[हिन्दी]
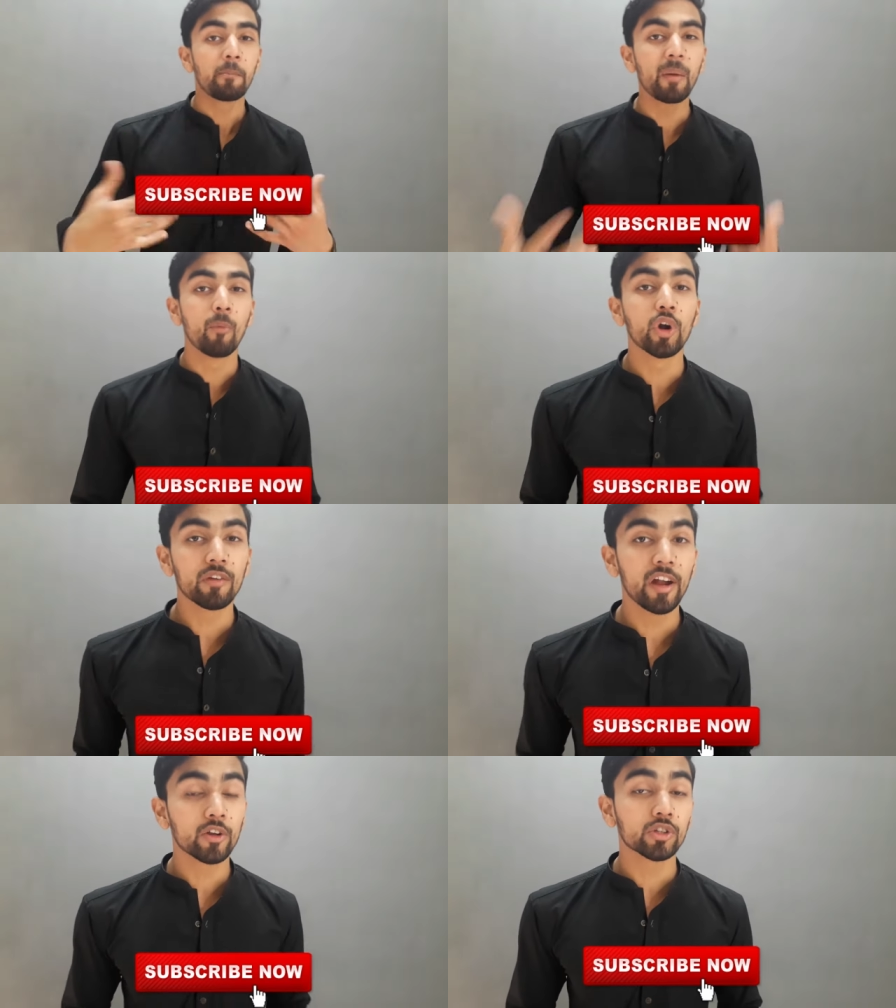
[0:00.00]
मैं
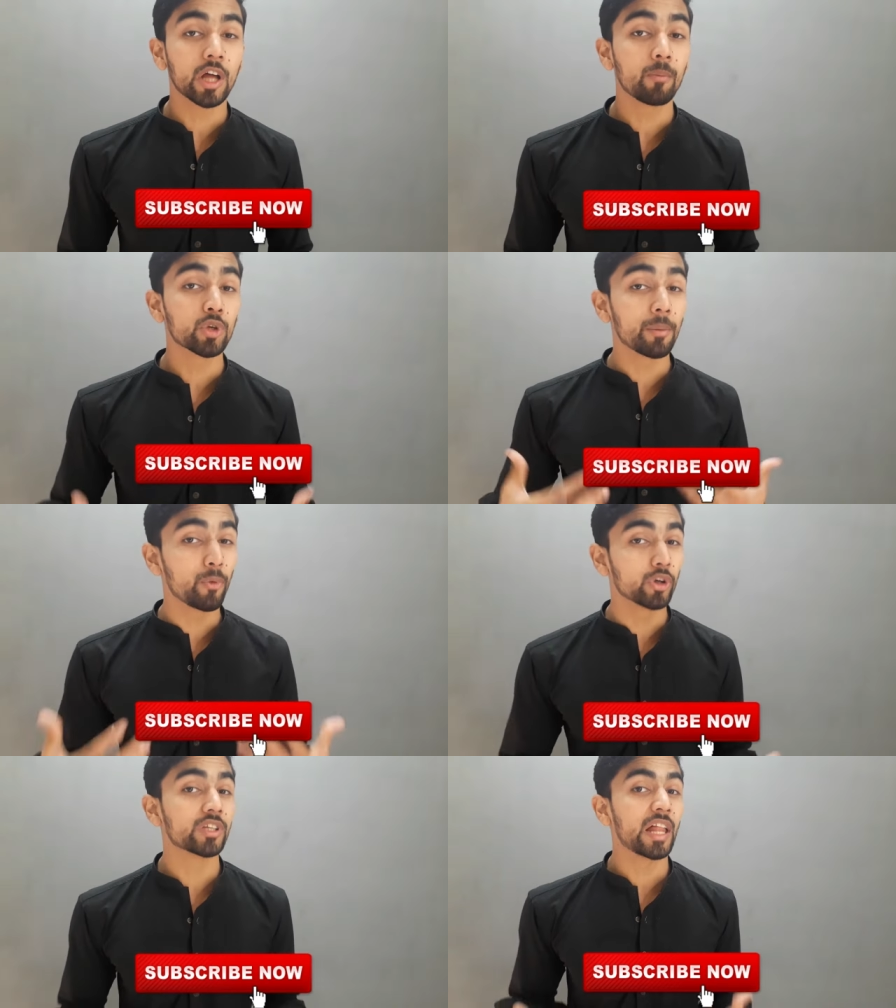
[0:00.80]
मोटिवेट होता हूं मुझे
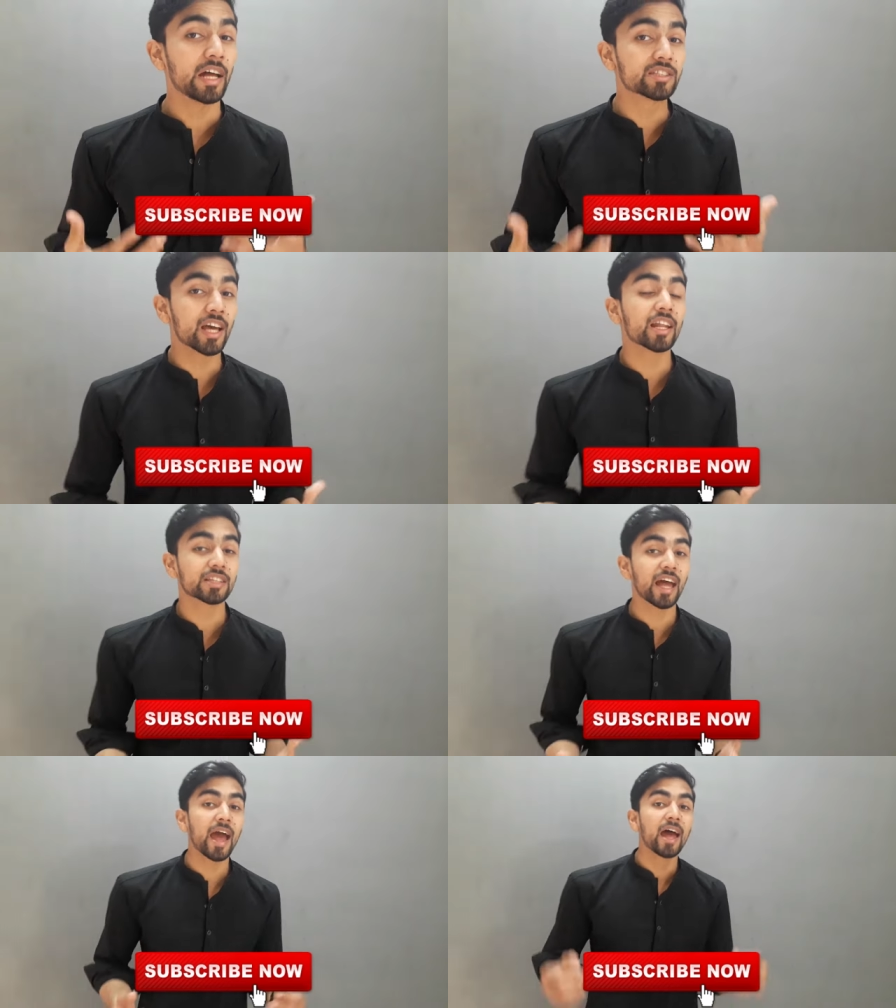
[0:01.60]
बहुत ज़्यादा अच्छा
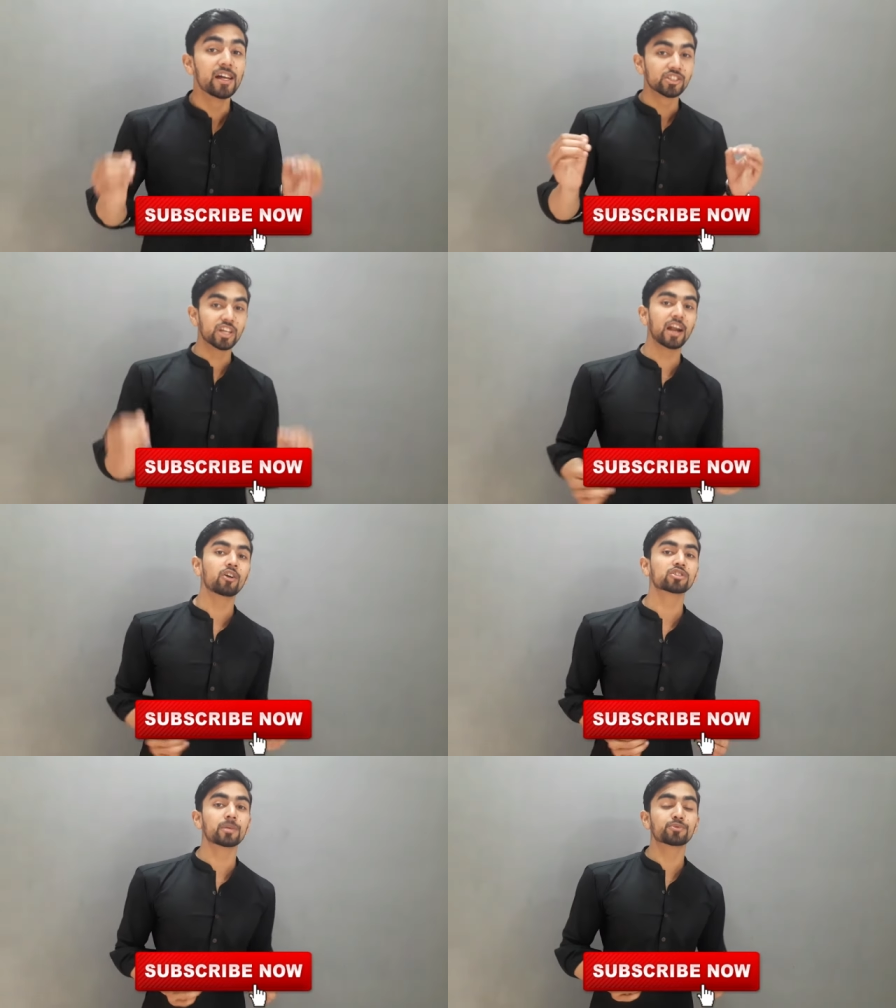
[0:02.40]
लगता है चैनल
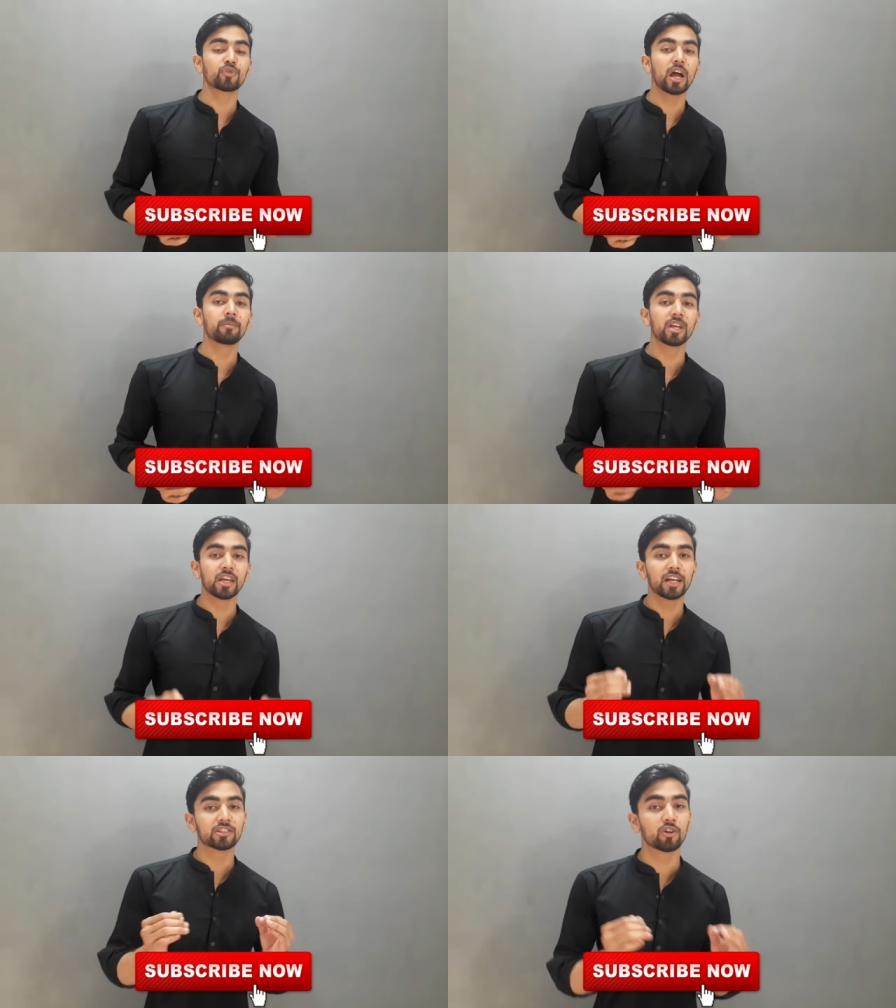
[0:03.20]
को सब्सक्राइब नहीं
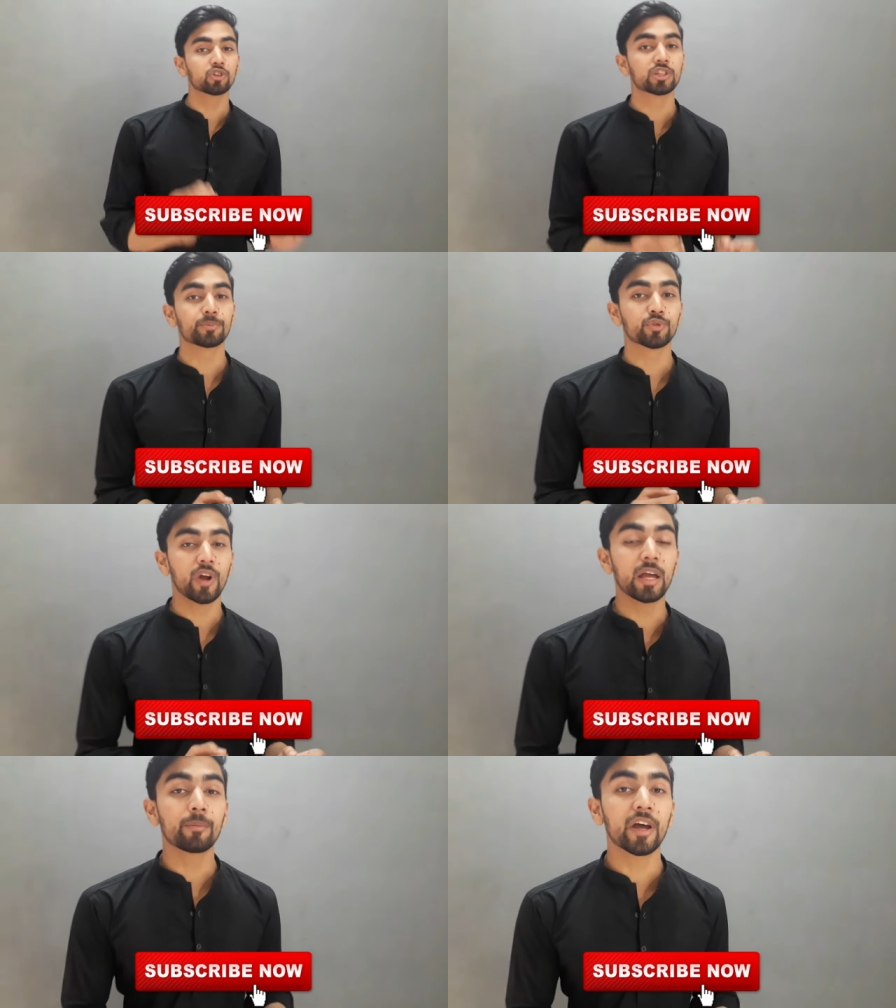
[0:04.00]
किया चैनल को
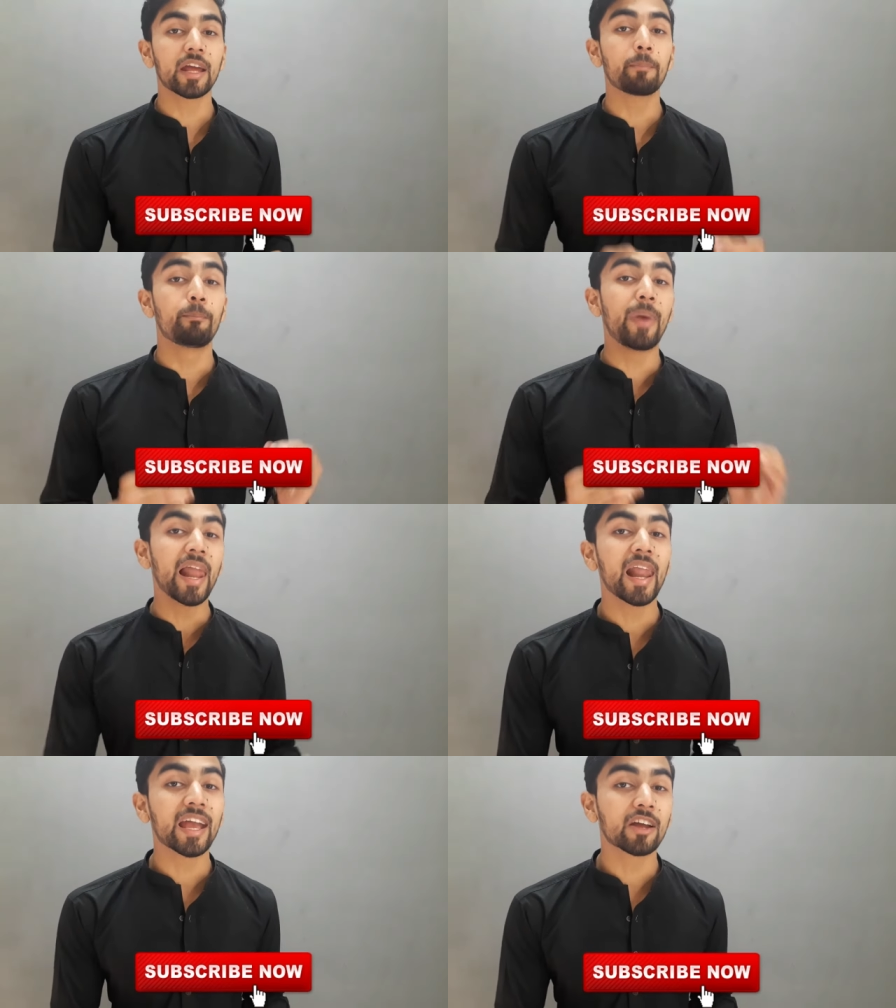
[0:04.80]
सब्सक्राइब करें
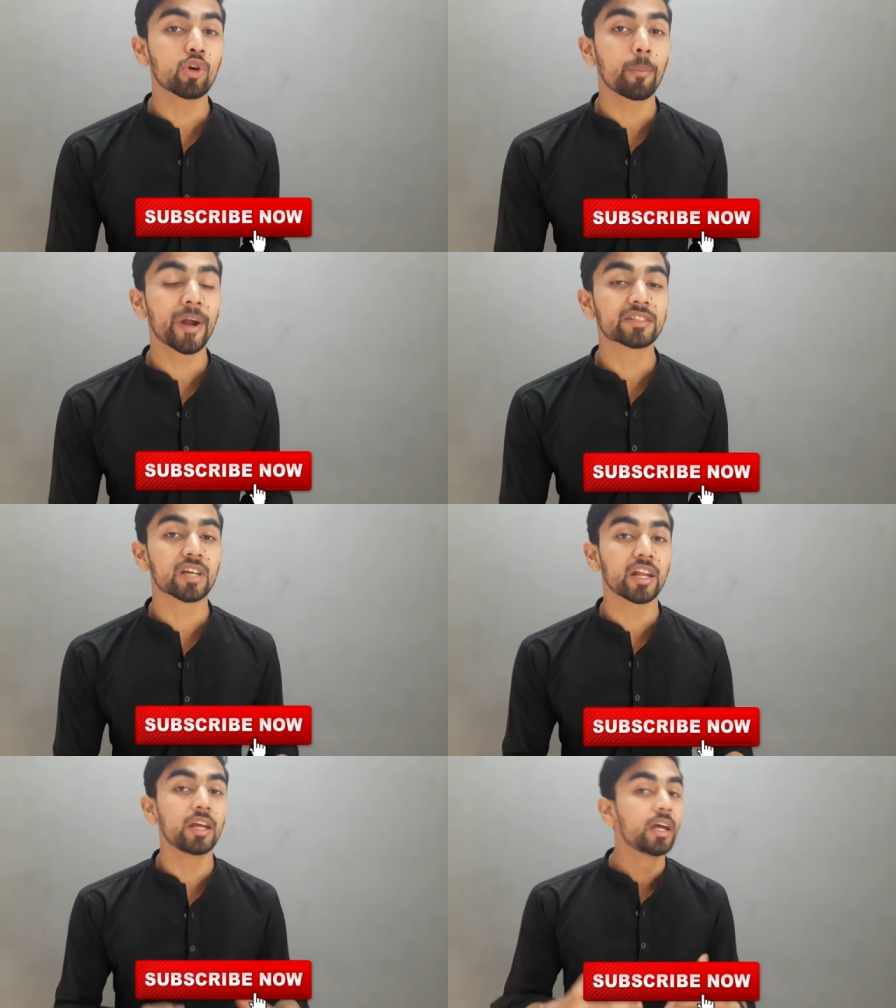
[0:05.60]
बेल आइकन को प्रेस
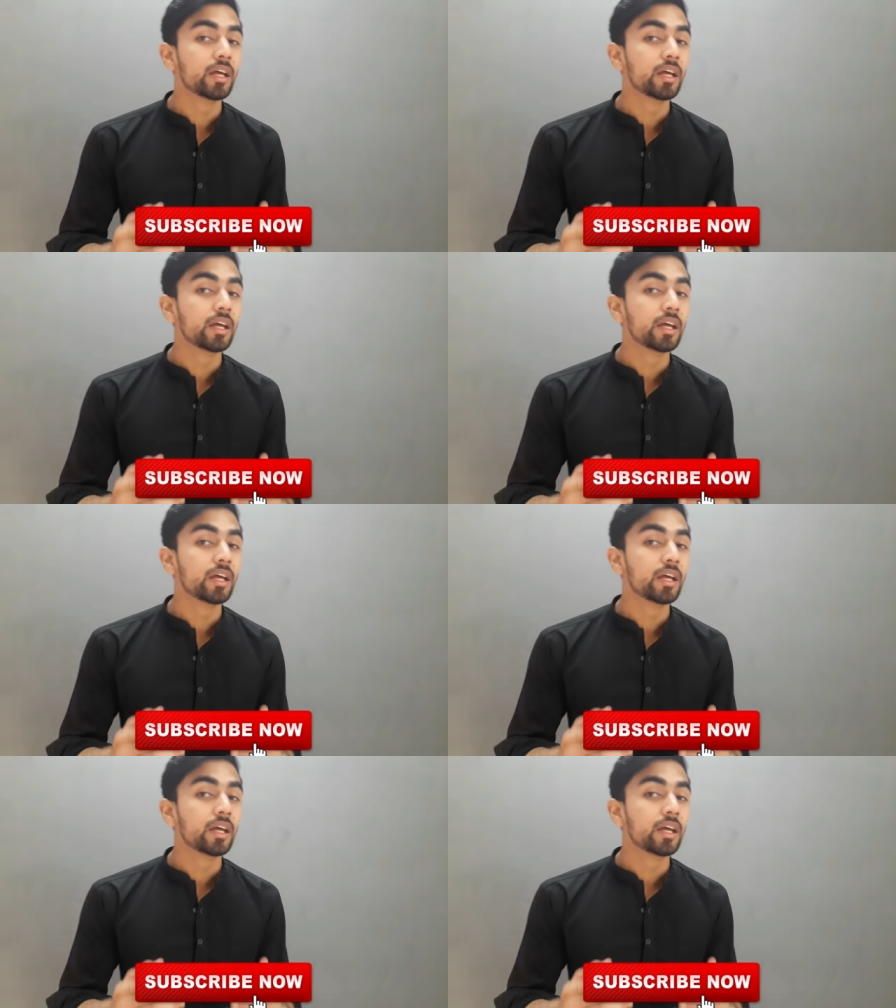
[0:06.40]
करें